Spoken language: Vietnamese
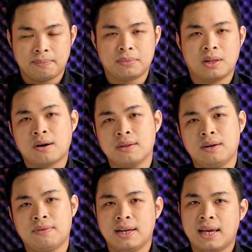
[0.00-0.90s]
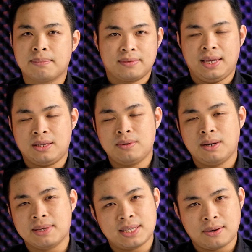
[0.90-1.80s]
nó có nhiều vấn đề lắm thì chút
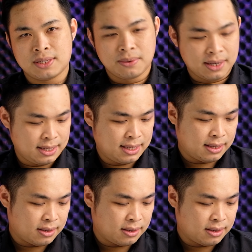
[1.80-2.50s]
nữa mình sẽ nói sâu hơn